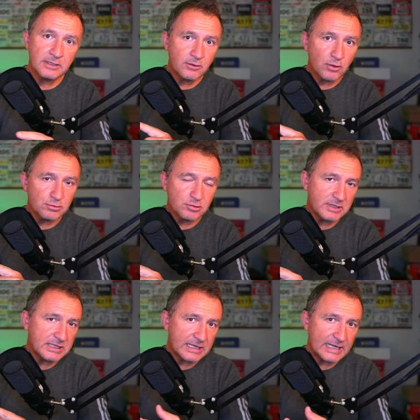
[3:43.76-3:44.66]

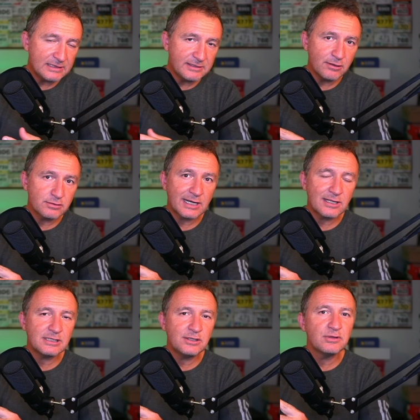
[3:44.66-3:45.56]
consumir el trigo
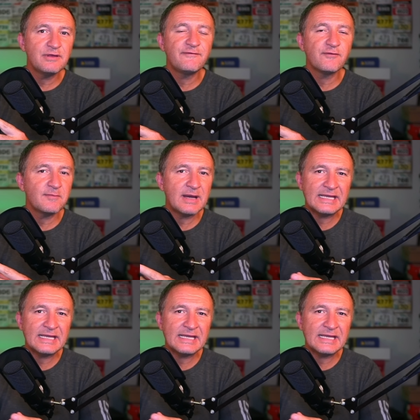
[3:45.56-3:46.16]
sarraceno de forma